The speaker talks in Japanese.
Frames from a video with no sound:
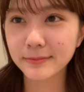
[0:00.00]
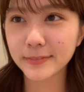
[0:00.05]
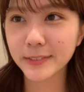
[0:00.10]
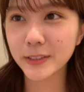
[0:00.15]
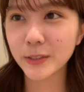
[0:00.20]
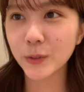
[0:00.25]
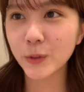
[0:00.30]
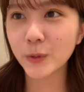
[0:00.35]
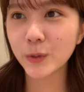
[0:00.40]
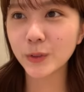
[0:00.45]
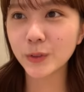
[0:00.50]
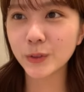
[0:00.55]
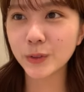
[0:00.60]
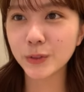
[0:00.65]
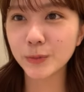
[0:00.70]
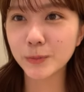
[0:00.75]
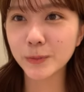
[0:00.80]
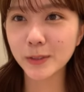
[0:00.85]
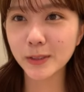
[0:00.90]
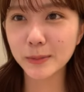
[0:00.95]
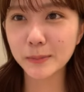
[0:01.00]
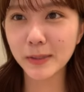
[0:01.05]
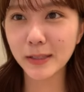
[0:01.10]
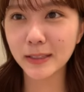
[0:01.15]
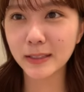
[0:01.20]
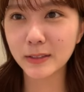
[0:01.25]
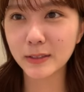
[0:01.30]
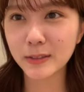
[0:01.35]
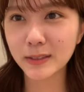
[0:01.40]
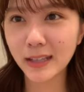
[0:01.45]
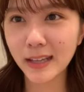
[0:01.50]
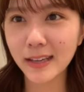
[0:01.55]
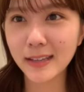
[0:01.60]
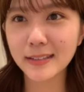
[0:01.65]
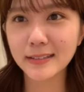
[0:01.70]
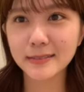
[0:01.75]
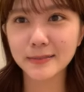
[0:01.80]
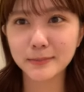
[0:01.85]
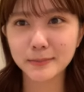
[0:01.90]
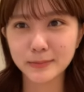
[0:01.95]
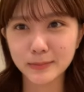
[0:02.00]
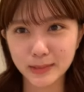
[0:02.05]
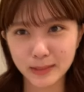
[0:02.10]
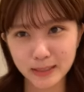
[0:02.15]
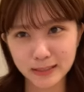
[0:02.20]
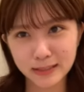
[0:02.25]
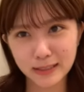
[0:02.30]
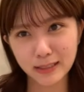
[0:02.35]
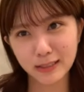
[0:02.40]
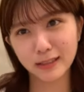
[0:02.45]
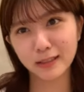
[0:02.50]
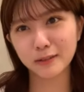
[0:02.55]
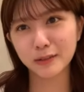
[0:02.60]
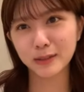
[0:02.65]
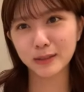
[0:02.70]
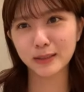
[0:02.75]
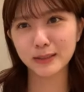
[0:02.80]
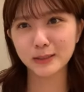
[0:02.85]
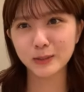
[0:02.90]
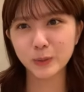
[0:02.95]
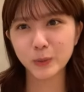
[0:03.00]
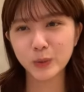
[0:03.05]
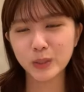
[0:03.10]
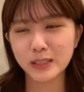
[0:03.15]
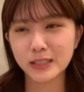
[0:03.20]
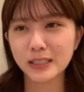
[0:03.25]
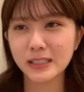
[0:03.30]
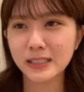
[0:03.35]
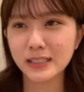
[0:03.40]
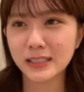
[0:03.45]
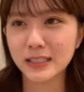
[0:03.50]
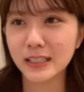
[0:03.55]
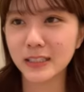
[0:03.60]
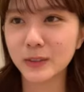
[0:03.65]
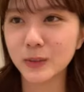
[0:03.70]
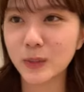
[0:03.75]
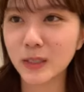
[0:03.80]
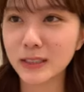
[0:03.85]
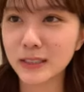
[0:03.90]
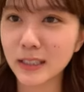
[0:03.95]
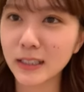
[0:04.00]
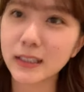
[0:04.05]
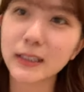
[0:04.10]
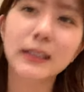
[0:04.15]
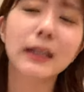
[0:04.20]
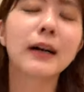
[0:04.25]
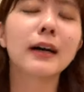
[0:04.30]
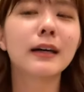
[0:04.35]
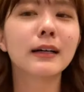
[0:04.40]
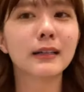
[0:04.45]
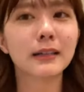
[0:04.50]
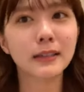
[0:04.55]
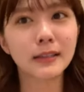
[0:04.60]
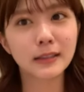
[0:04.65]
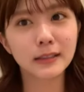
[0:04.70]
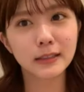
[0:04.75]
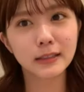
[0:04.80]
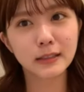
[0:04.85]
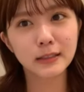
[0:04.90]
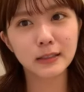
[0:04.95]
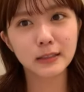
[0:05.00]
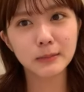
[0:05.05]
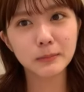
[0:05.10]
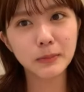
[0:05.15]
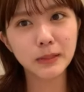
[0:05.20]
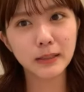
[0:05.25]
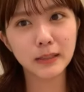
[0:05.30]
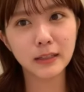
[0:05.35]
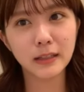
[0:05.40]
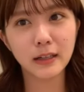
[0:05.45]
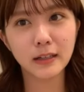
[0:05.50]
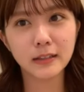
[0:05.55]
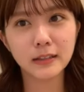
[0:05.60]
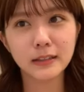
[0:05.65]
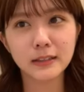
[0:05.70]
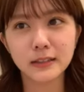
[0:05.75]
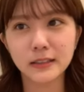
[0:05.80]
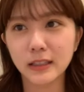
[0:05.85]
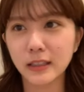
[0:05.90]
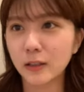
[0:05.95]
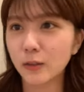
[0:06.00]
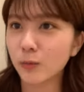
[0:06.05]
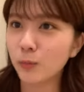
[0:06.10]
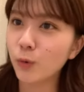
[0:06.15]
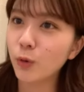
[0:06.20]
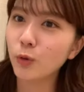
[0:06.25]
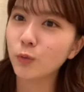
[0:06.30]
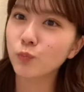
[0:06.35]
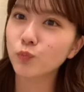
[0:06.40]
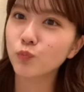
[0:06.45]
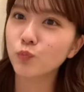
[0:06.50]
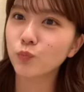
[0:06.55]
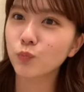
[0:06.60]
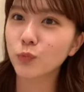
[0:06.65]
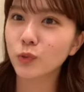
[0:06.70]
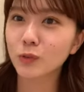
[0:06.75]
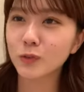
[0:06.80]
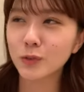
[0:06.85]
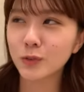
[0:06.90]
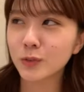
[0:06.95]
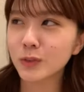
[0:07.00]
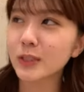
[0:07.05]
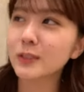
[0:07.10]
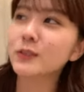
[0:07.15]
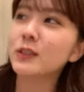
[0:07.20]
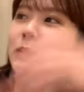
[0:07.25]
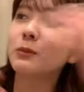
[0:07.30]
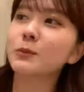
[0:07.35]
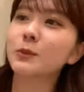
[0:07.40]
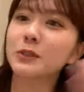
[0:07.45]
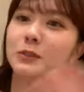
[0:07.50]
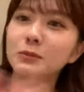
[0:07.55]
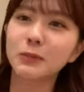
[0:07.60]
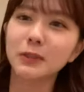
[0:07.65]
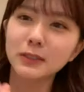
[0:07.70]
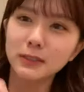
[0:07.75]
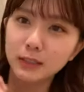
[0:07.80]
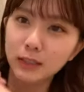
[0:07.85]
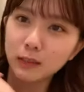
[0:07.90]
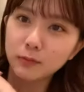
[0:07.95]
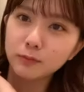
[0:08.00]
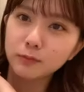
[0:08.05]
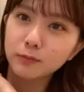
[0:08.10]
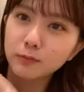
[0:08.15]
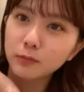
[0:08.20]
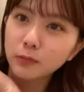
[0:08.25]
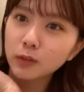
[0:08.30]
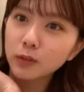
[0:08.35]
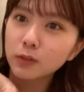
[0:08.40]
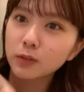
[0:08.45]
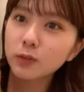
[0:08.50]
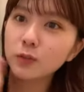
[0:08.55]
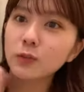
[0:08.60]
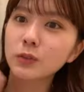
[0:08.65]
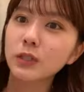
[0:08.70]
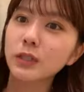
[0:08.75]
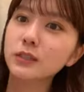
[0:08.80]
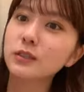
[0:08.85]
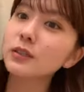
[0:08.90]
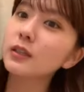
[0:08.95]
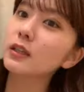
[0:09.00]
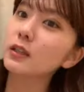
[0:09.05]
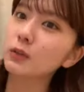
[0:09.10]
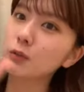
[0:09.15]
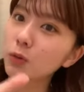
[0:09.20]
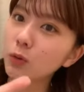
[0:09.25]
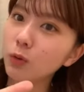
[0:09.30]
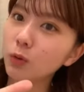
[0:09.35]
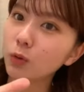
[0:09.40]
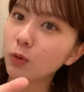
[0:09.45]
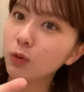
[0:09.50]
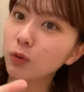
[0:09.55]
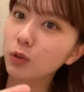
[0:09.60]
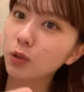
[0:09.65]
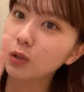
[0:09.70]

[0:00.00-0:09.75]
ショールームイベントで皆さんが私を1位にしてくださったミニなんですけどもその撮影もしましたその撮影と